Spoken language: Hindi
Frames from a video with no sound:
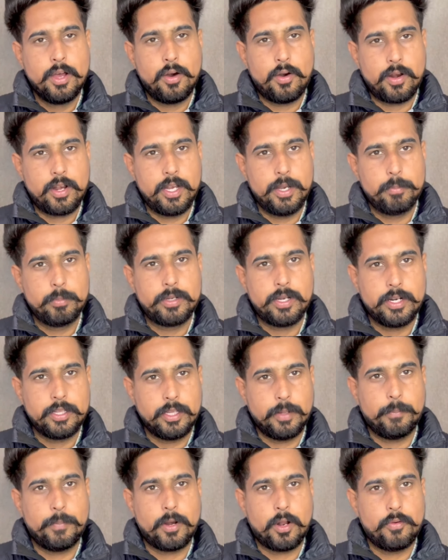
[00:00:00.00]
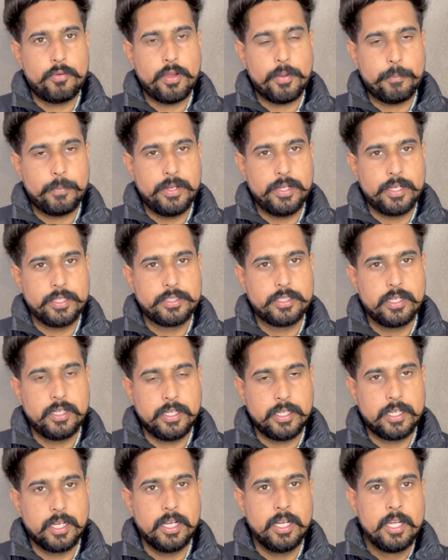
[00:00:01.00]
और लिमिटेड नंबर ऑफ एप्लीकेशन
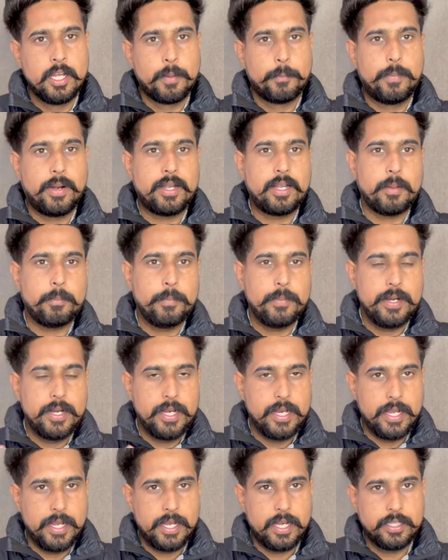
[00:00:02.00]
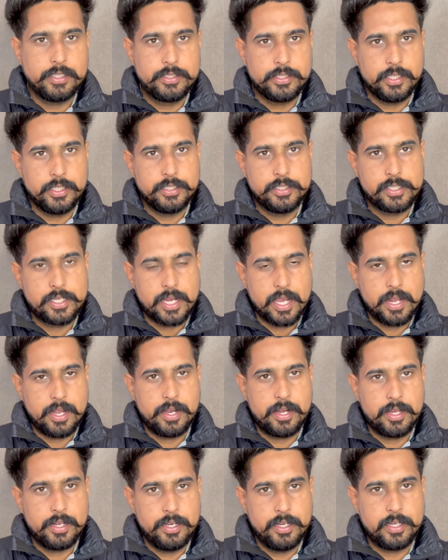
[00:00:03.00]
लेगा बट अब नया चेंज
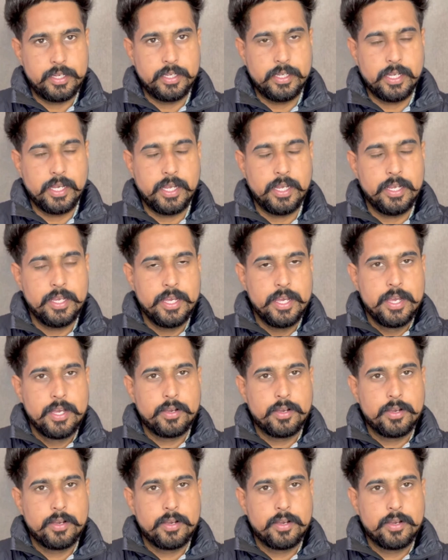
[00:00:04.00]
कनाडा ने किया है